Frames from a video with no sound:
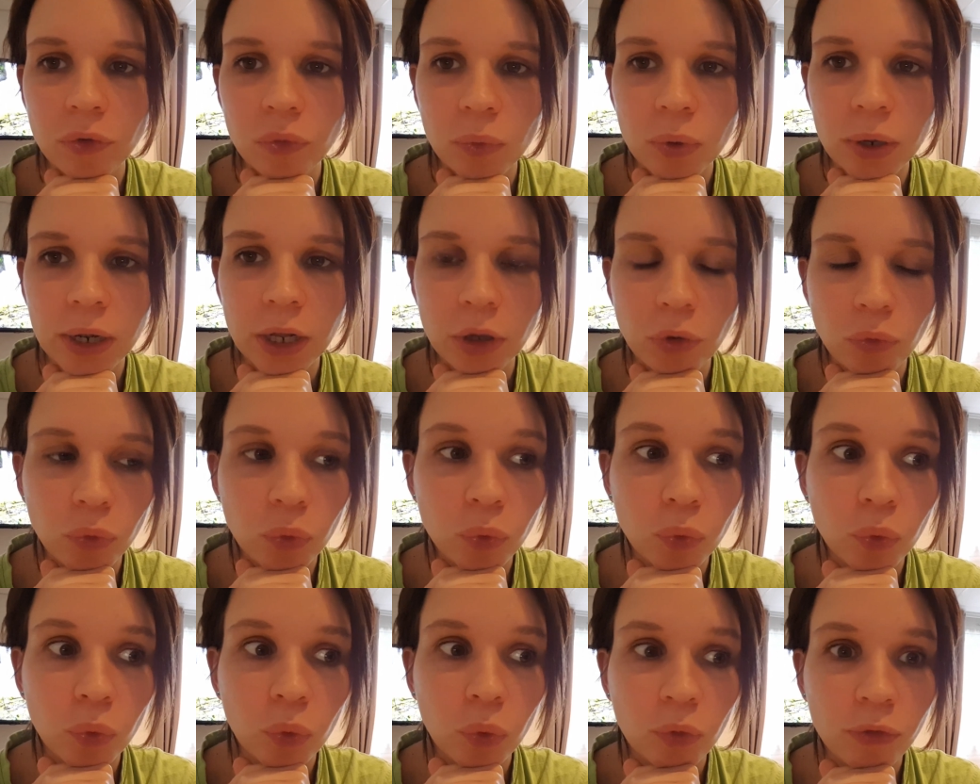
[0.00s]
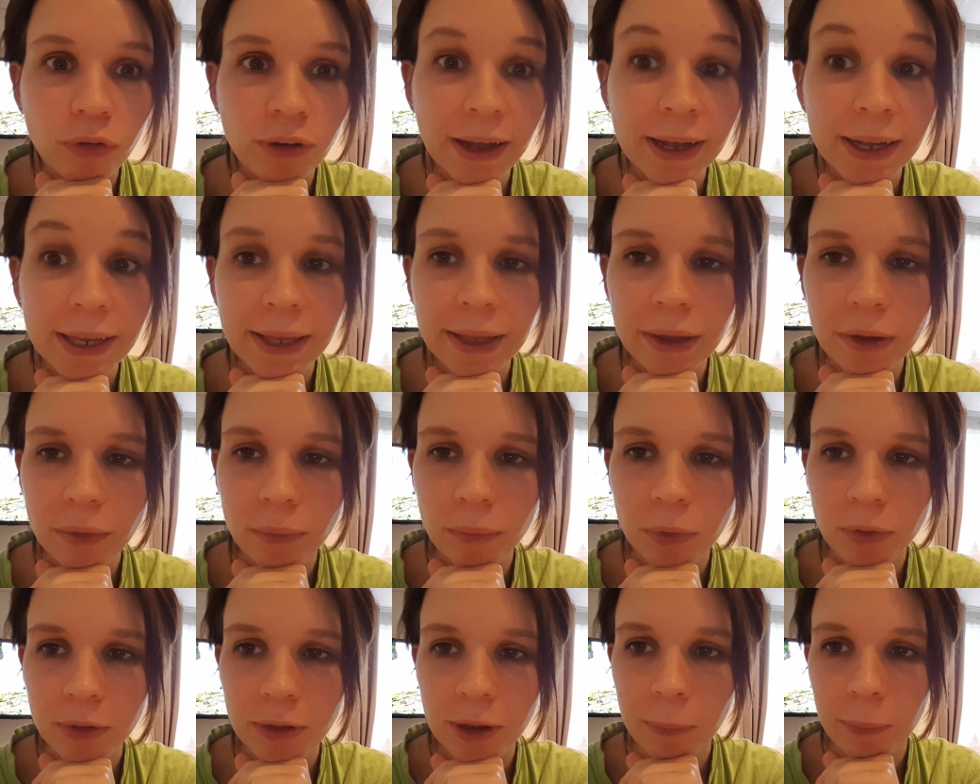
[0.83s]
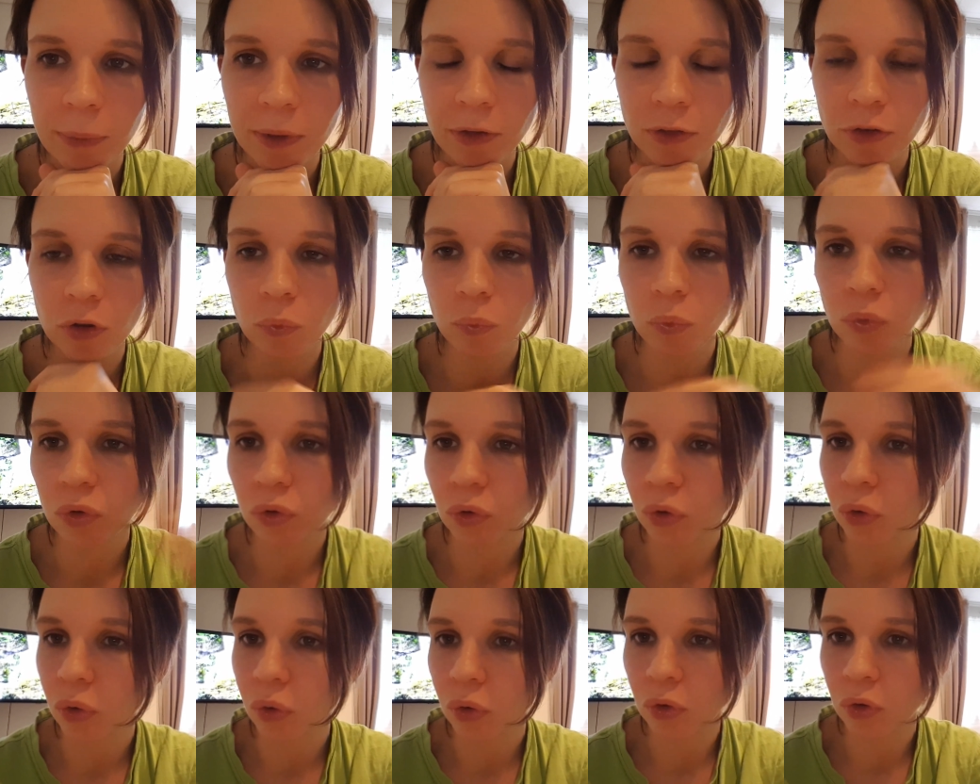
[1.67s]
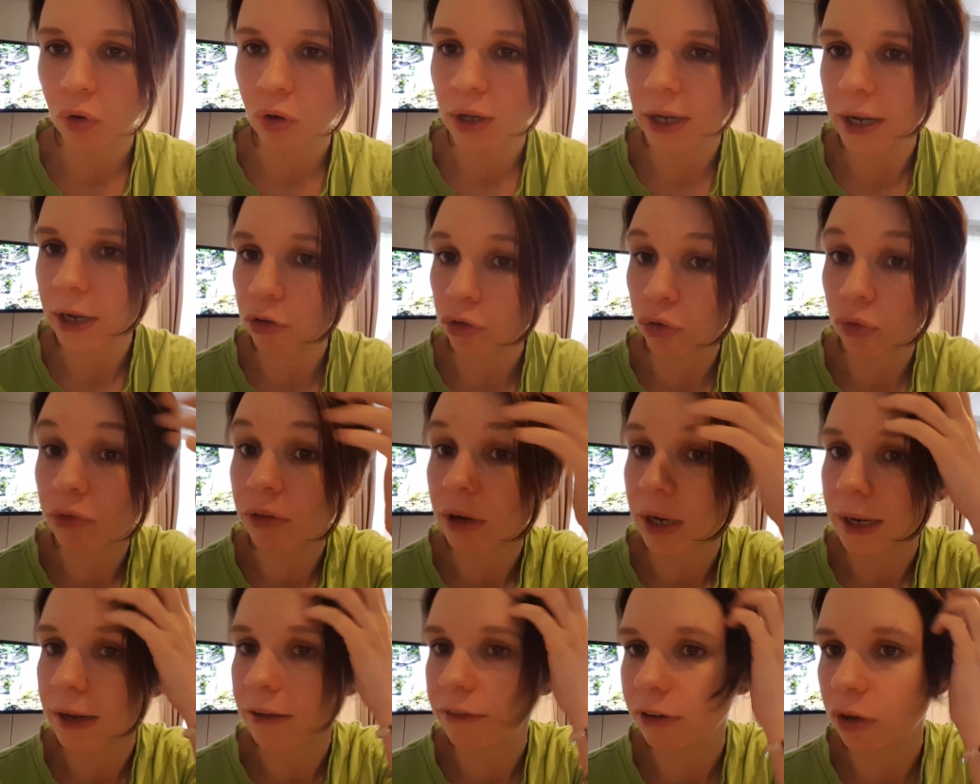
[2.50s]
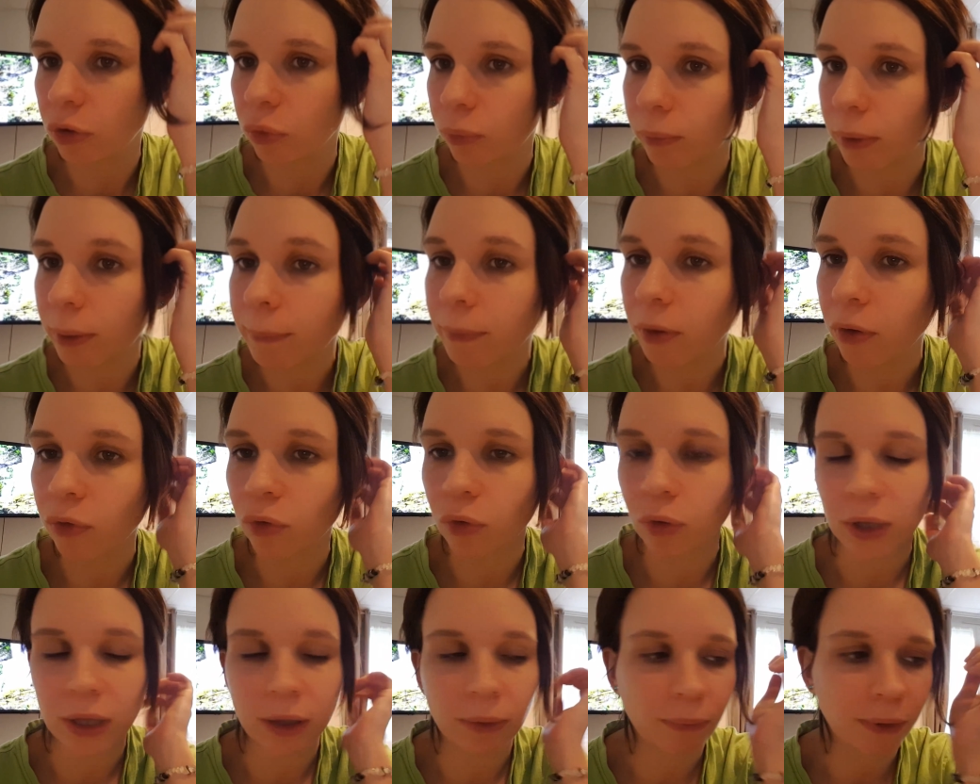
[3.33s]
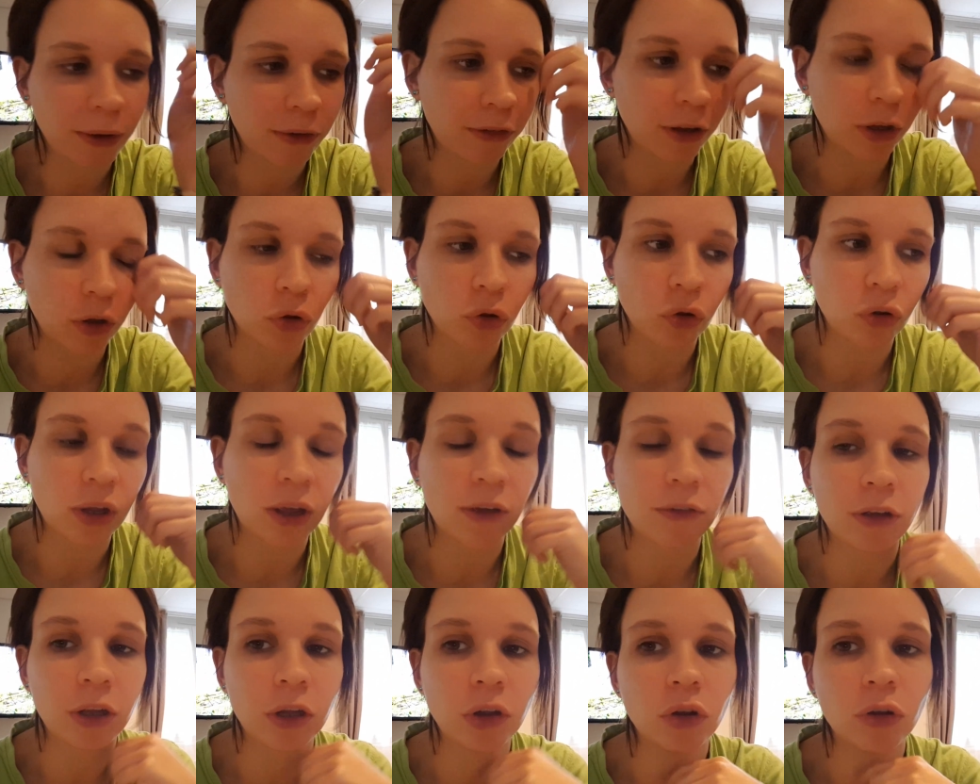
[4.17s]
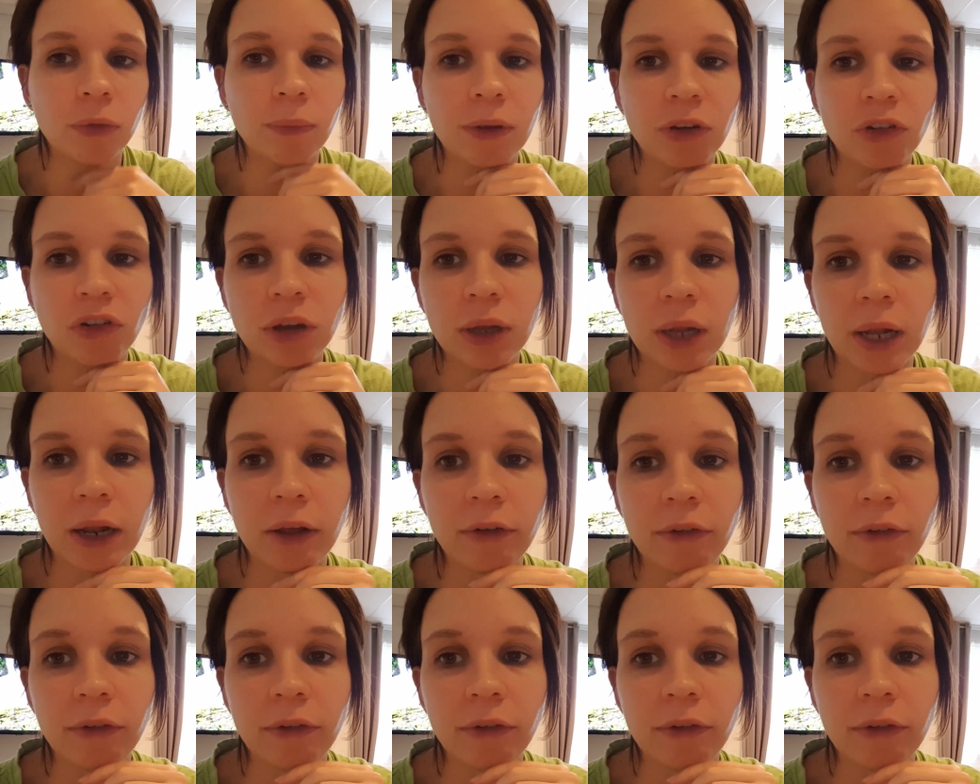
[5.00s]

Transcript: Donc là, du coup, on va rien demander à personne puisque notre linge, on va le laver nous-mêmes, entre guillemets, avec notre, machine à